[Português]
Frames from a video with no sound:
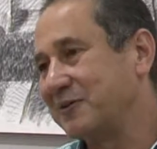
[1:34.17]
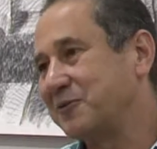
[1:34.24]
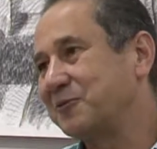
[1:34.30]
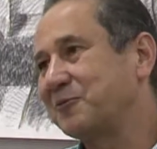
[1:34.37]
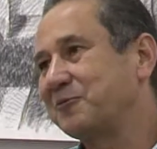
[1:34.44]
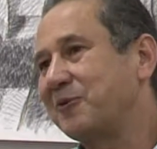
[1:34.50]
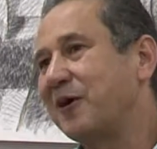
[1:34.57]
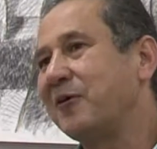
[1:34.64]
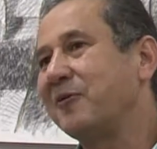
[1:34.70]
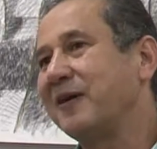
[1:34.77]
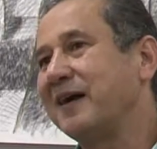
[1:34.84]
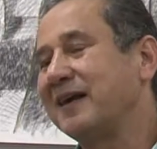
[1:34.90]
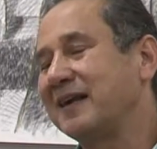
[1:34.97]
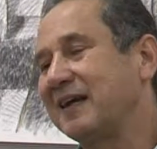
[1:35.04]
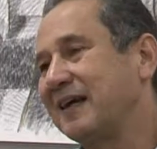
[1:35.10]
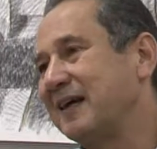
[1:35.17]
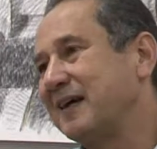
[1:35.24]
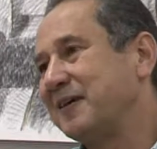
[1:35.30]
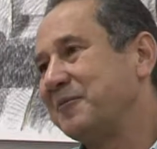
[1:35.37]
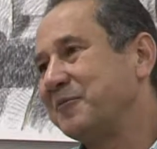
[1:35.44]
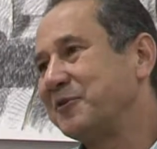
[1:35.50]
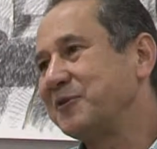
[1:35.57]
o qual era
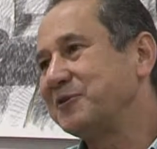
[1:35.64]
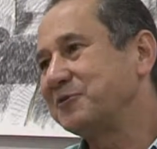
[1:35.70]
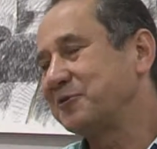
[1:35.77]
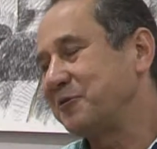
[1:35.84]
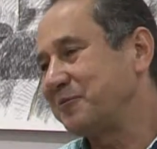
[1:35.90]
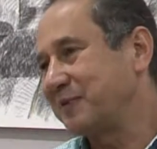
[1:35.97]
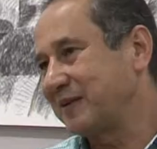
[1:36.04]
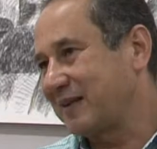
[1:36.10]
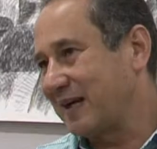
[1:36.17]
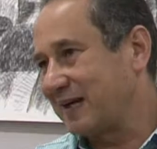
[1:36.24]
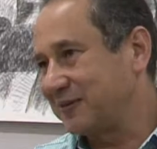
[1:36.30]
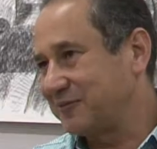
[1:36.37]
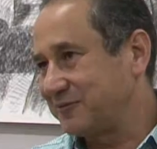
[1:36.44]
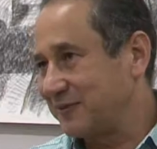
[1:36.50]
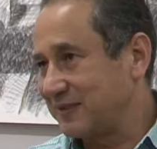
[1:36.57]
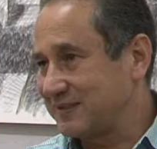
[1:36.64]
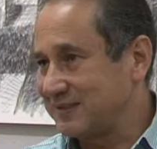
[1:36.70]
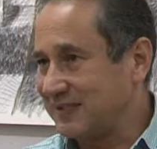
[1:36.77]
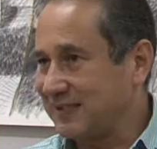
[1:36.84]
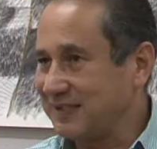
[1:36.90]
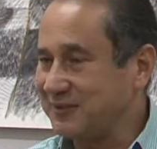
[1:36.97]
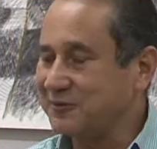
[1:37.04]
muito complicado
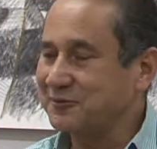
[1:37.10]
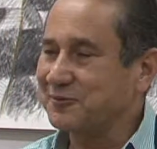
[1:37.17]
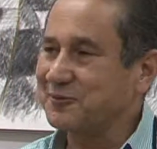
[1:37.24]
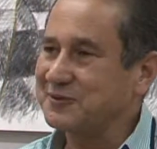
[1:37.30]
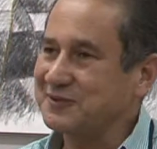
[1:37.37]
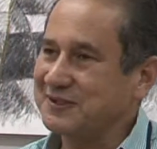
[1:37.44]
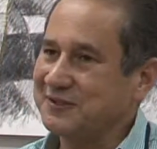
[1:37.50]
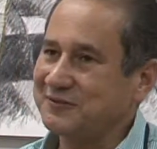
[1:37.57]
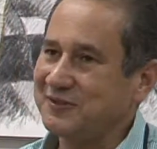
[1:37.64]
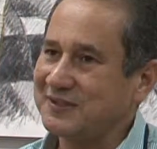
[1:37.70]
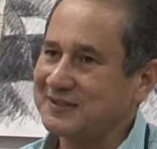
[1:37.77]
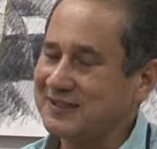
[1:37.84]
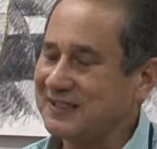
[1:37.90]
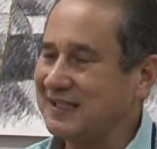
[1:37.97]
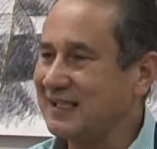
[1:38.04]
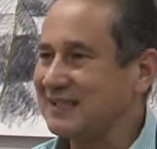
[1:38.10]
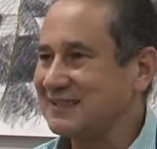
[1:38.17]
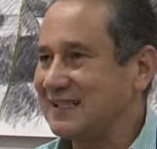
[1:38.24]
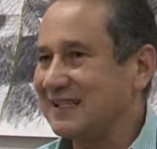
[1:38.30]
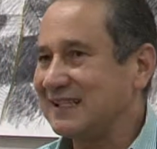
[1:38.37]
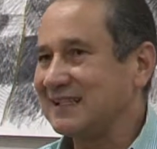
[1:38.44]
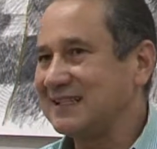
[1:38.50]
fazer e eu consegui fazer,
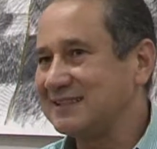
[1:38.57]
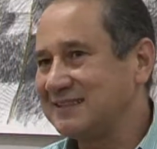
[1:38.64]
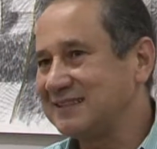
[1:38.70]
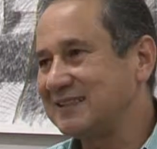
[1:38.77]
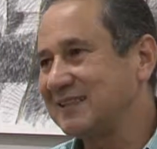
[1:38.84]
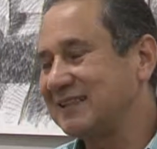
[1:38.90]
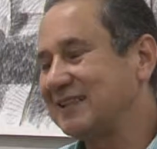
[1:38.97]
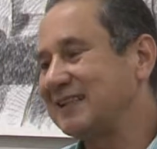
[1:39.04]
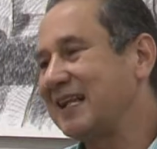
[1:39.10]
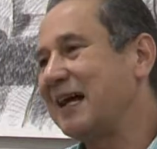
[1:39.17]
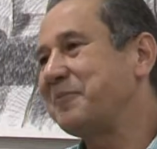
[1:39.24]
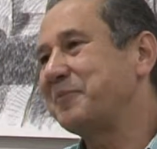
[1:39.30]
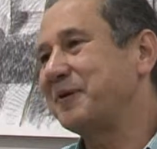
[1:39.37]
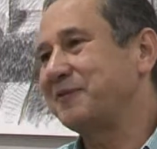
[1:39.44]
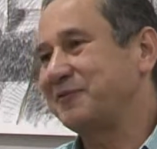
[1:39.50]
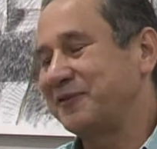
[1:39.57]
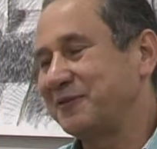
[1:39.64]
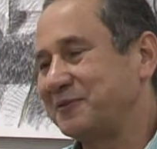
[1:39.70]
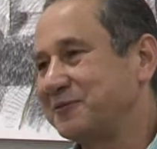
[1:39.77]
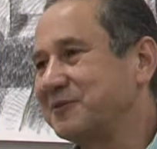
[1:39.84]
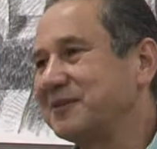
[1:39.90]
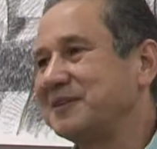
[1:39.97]
eles acreditam que na
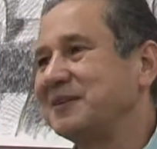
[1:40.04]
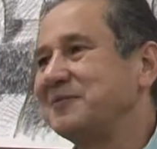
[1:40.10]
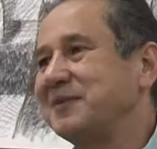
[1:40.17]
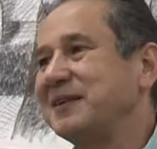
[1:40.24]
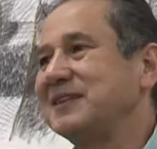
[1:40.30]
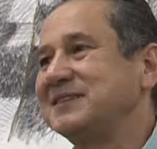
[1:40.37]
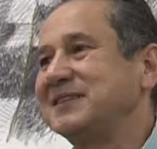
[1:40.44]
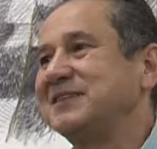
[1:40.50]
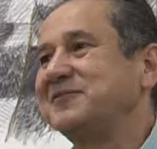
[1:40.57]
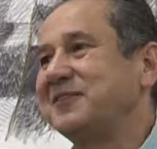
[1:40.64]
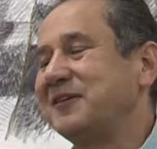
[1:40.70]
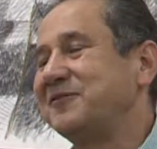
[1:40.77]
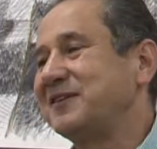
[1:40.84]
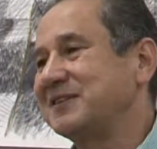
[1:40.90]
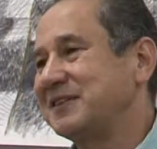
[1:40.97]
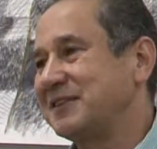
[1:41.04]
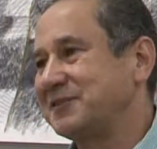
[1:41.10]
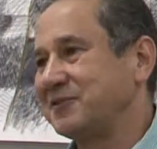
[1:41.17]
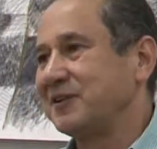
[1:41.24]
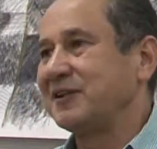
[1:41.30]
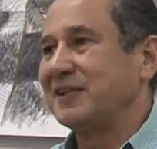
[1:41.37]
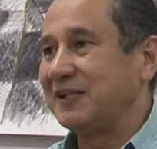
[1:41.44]
prefeitura também a gente vai fazer
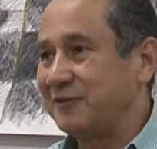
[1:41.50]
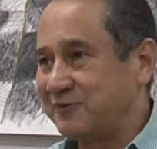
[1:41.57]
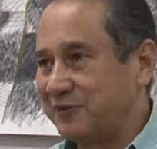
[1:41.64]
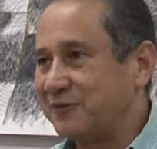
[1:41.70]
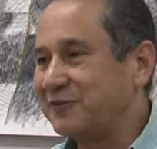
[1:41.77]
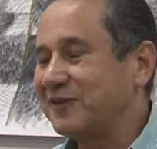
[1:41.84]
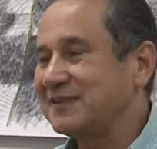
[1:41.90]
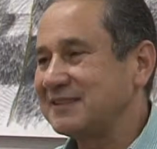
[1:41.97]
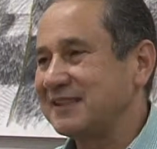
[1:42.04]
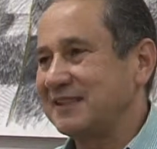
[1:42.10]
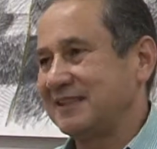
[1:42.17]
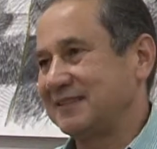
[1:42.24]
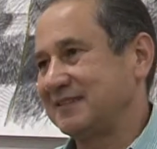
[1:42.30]
isso. E vou fazer.